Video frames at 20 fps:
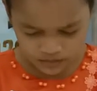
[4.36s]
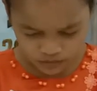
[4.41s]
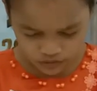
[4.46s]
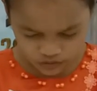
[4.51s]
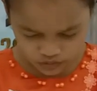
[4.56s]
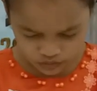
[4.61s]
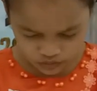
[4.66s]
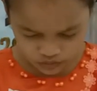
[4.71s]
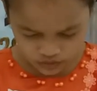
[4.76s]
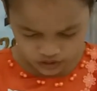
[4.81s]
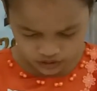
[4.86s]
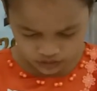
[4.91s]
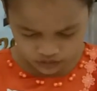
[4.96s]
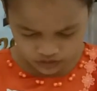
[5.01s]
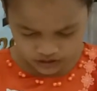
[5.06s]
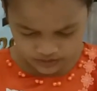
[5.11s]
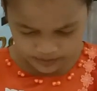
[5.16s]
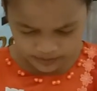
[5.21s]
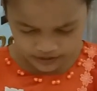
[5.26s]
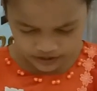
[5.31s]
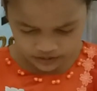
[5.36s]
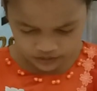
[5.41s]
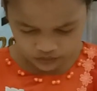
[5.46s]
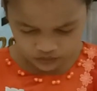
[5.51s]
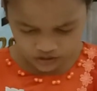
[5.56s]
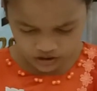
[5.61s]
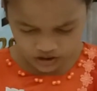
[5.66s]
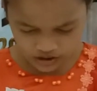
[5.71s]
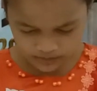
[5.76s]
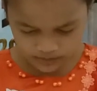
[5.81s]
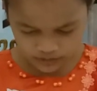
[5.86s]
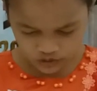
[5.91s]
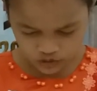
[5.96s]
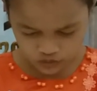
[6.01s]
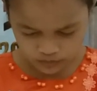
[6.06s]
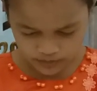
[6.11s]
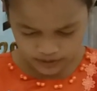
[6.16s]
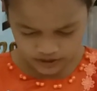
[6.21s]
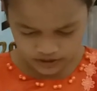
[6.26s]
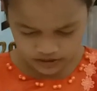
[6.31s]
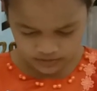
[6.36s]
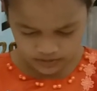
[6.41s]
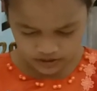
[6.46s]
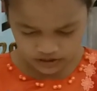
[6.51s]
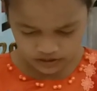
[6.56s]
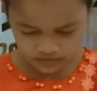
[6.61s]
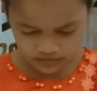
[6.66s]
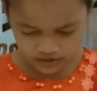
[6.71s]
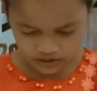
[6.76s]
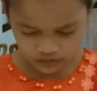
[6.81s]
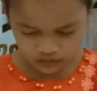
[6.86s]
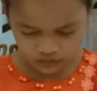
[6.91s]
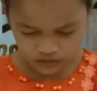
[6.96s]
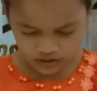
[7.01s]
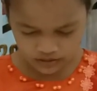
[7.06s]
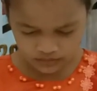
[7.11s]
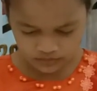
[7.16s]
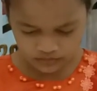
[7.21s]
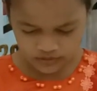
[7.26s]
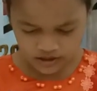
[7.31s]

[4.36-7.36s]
Puji Tuhan gue sempat membuka kami jumpa teman-teman Tuhan